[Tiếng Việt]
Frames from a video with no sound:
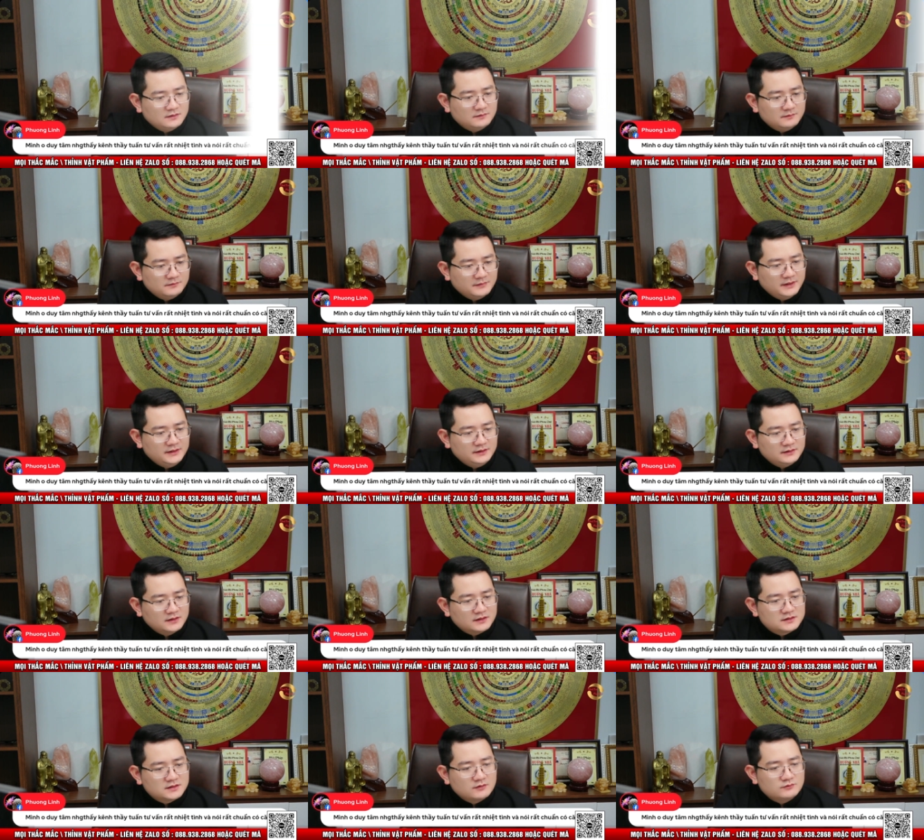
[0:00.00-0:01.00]
mình ờ,
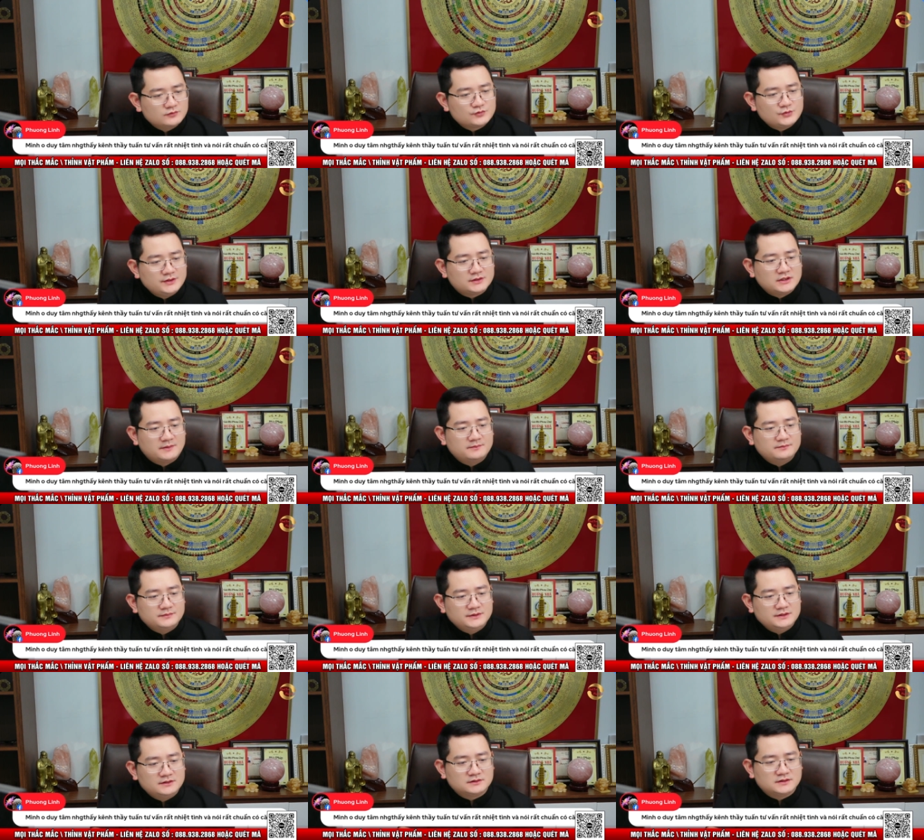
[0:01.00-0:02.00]
không duy tâm
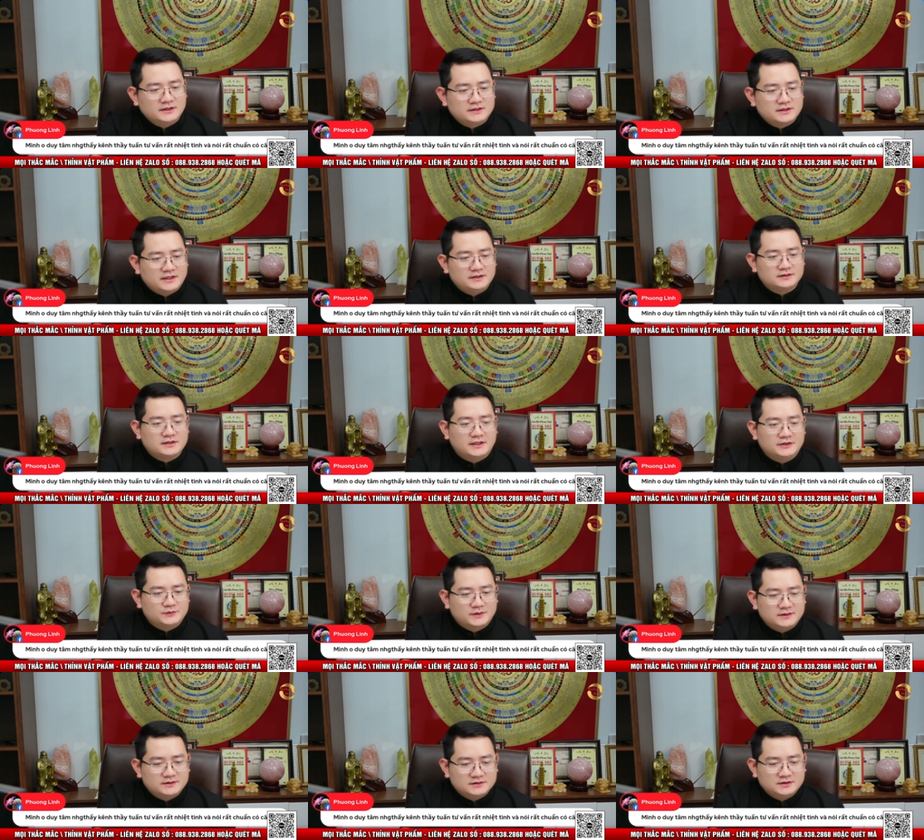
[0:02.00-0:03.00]
nhưng thấy kênh thầy
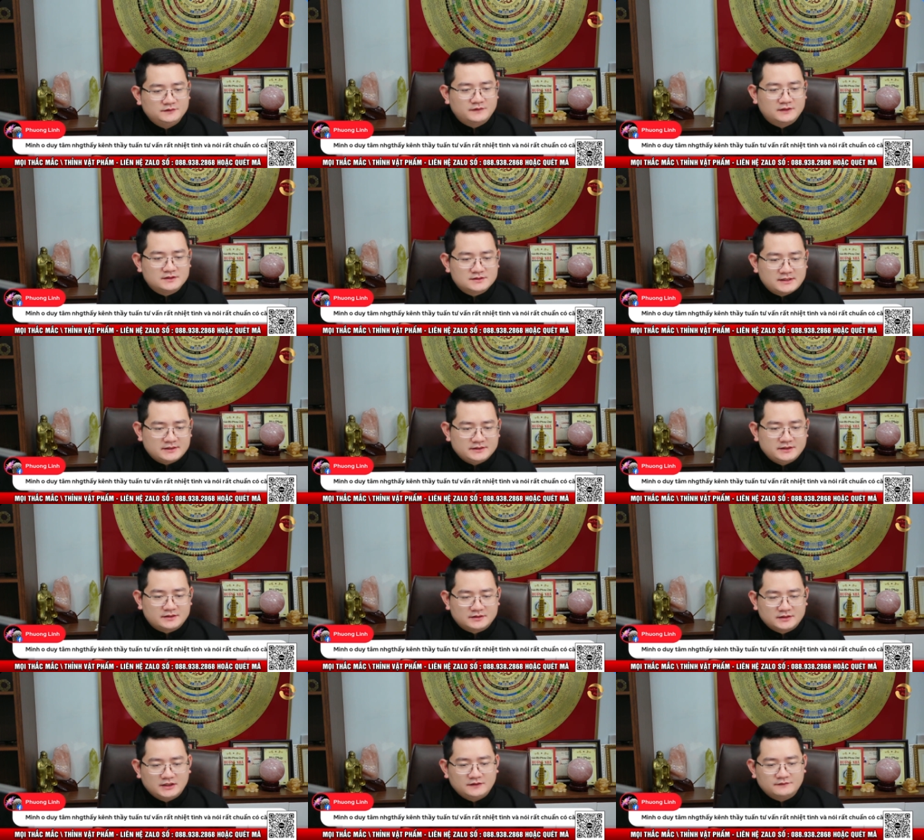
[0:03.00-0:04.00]
Tuấn tư vấn rất nhiệt
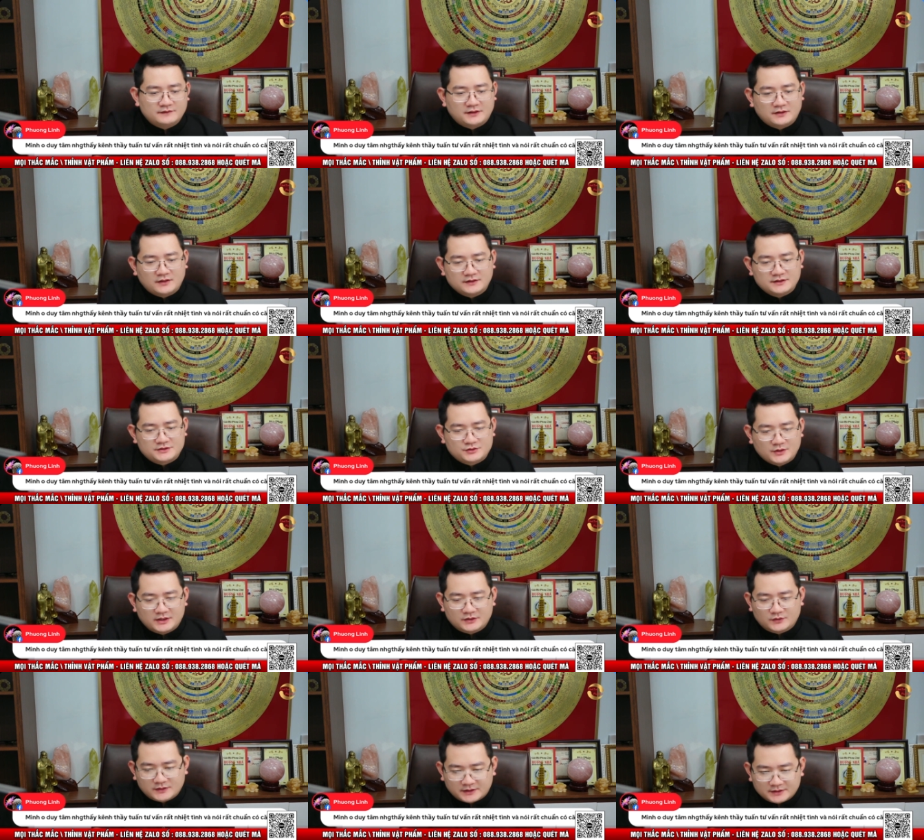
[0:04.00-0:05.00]
tình và nói rất chuẩn
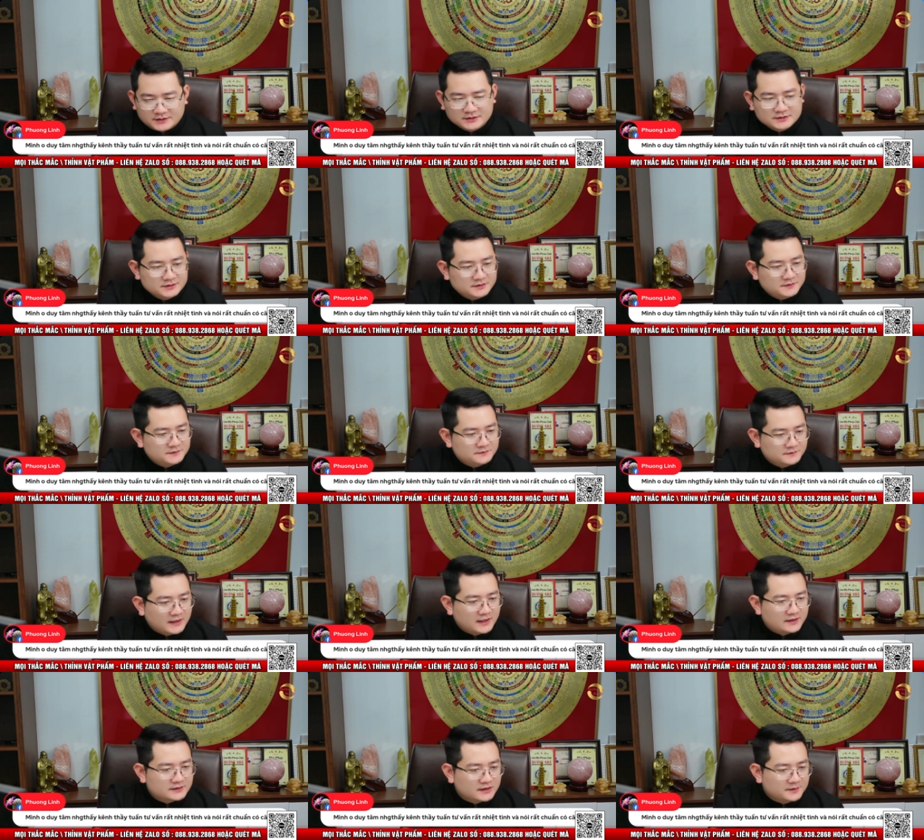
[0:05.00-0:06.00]
có căn cứ
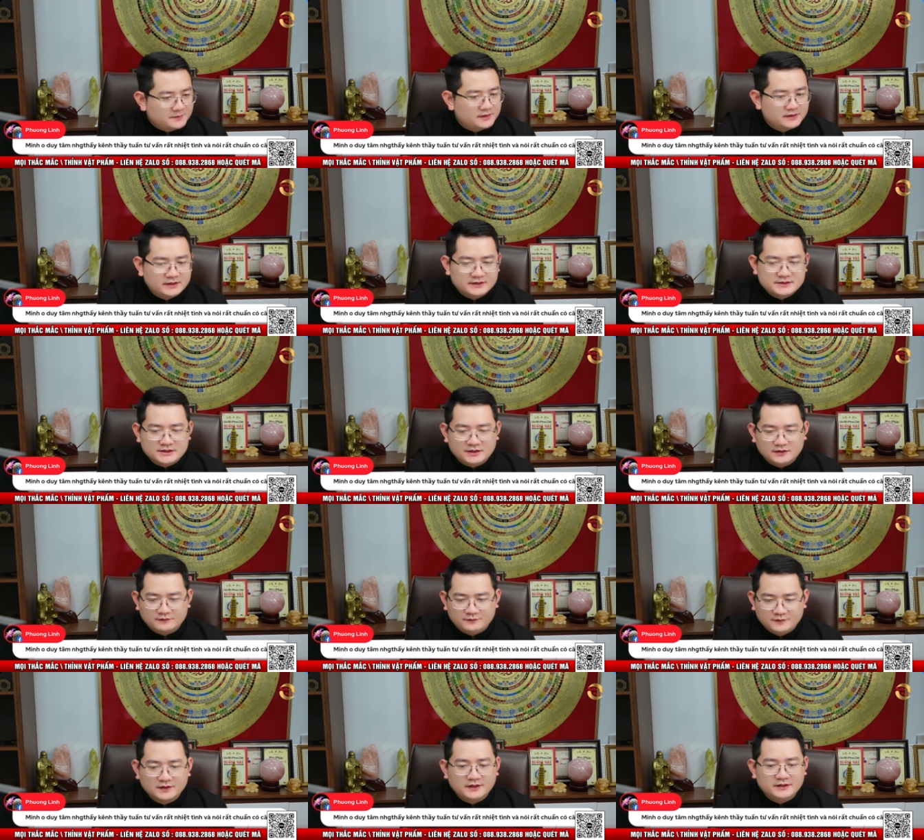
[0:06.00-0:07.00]
vâng cảm ơn ờ, chị
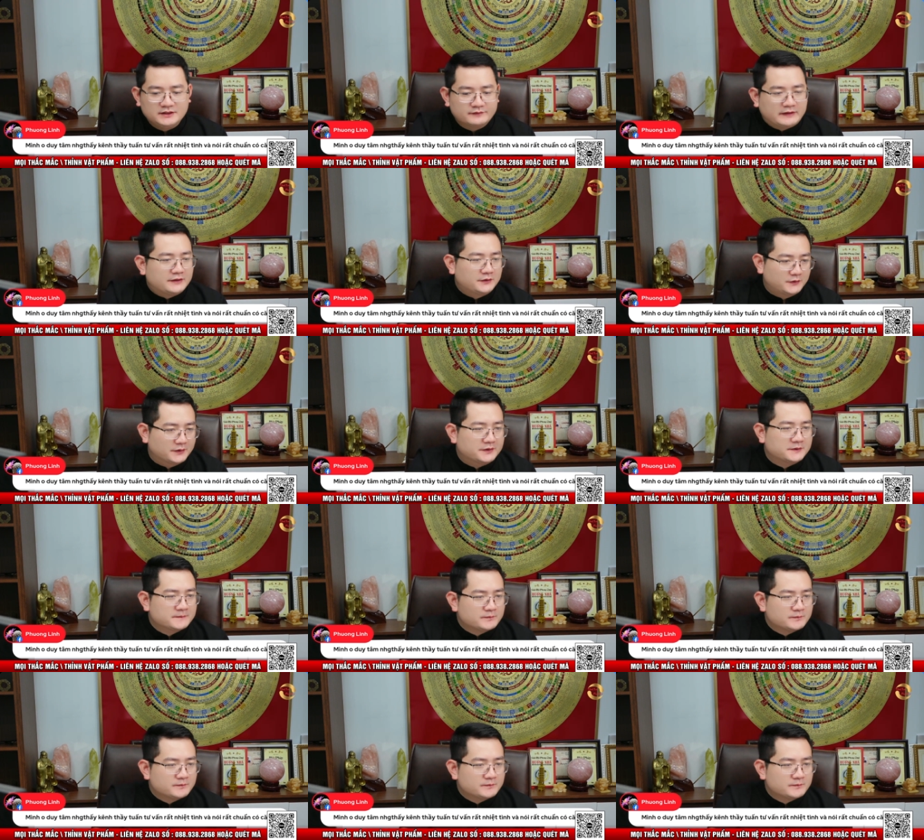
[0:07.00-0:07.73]
Phương Linh đã phản hồi